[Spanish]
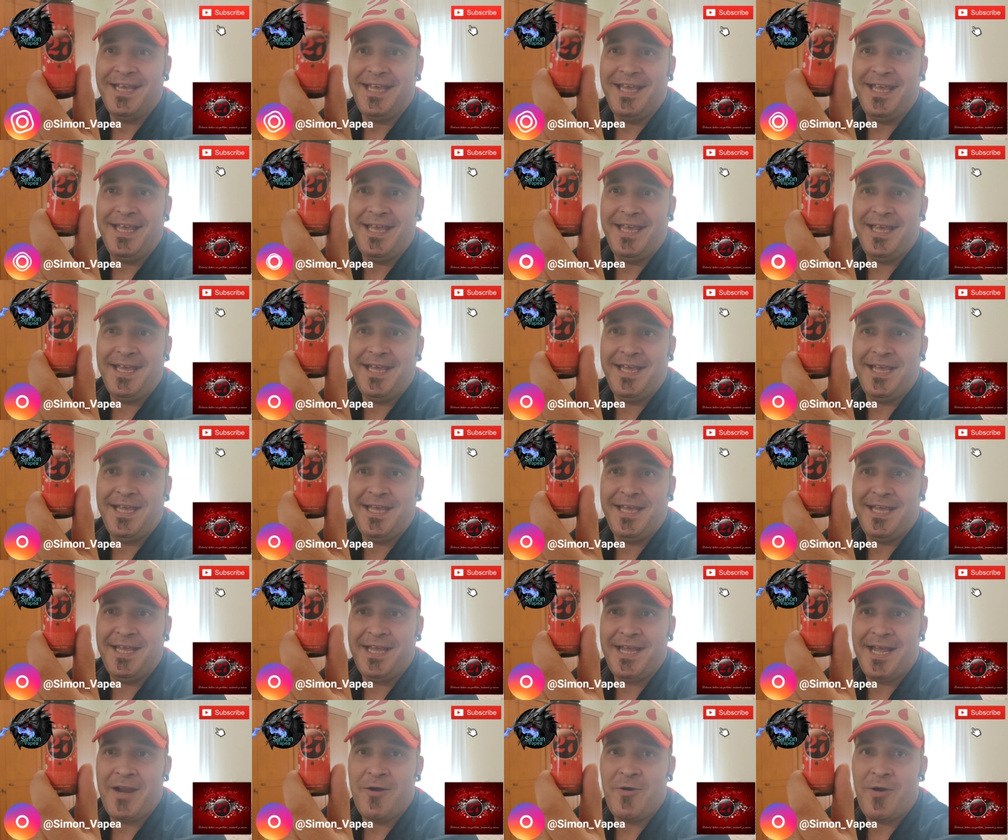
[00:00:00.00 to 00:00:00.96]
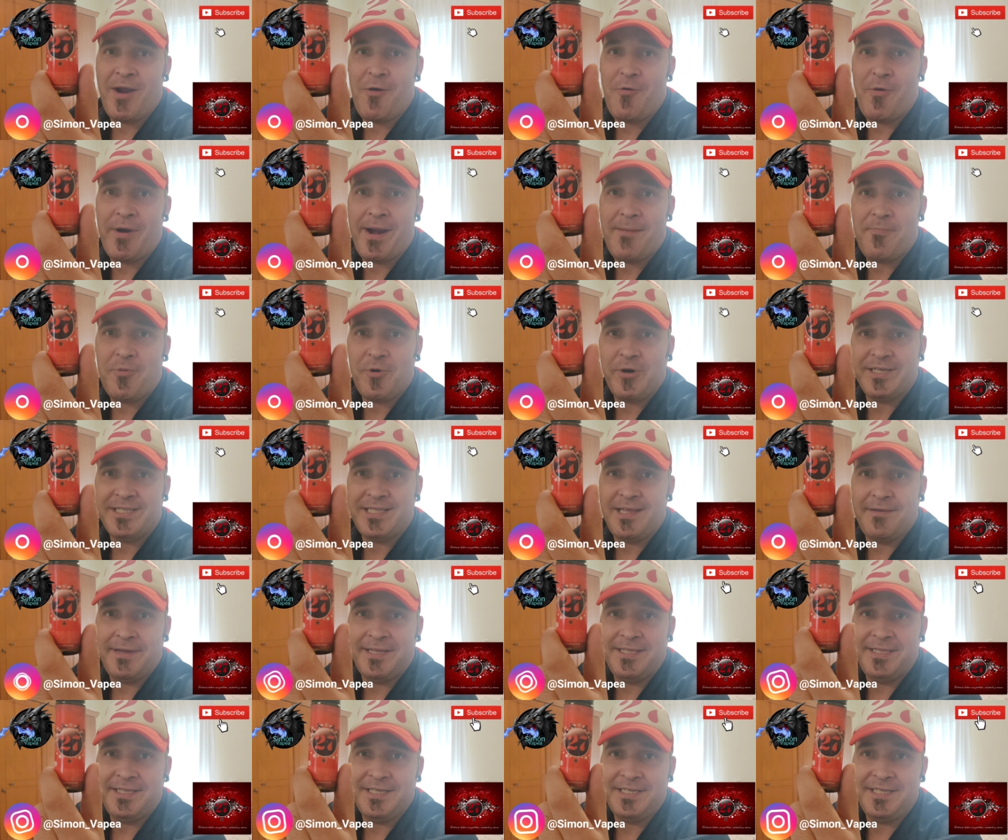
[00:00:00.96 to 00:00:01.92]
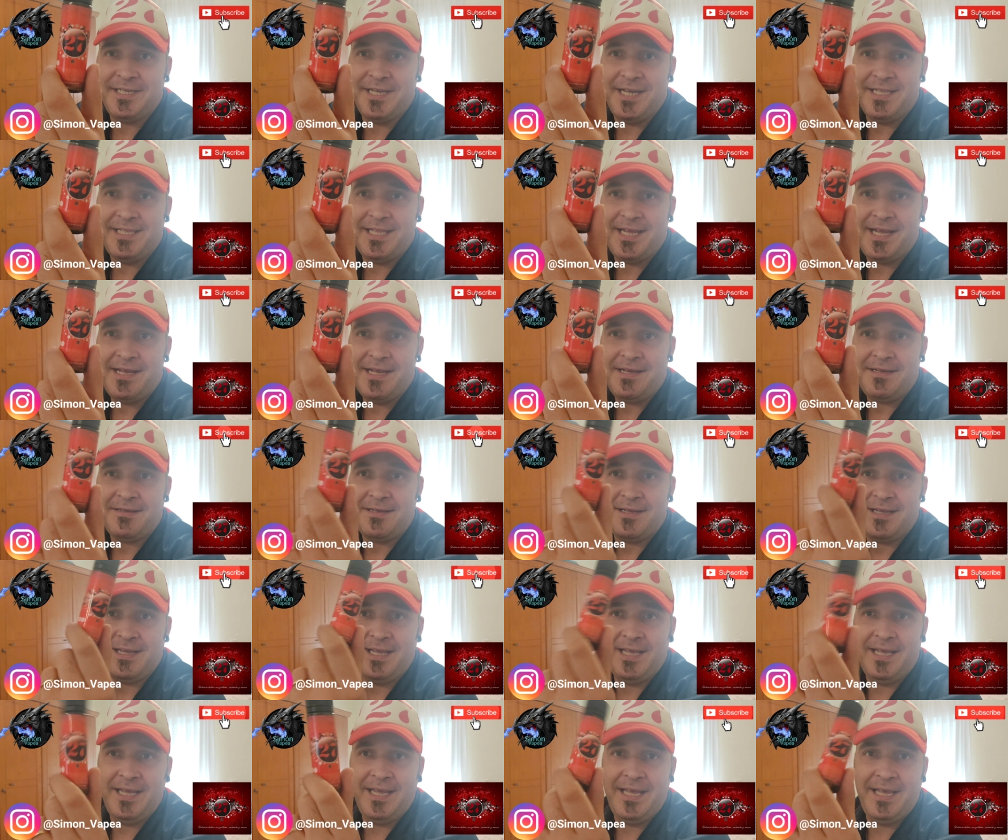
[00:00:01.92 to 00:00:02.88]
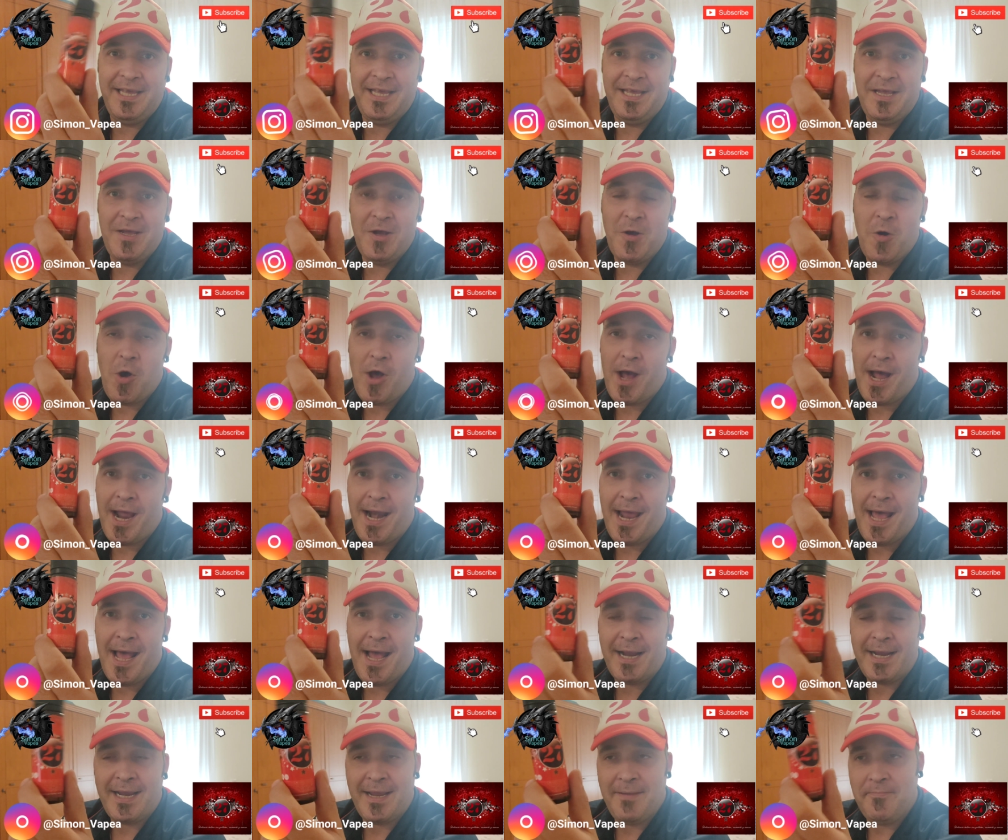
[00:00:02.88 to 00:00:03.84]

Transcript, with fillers: Y enhorabuena por este 27 y ojalá